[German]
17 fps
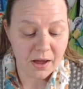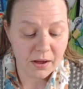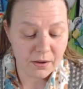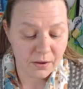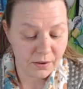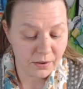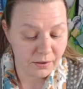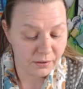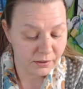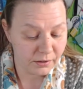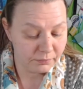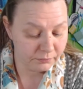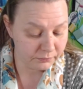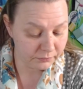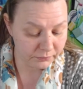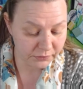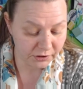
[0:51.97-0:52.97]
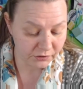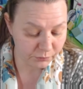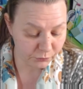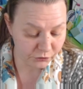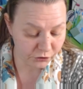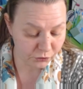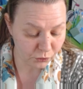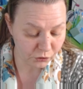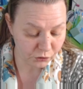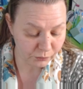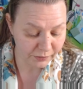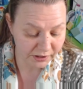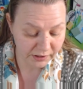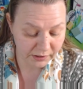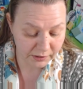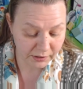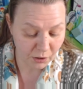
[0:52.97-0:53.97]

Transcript: ähm, jetzt muss ich kurz überlegen,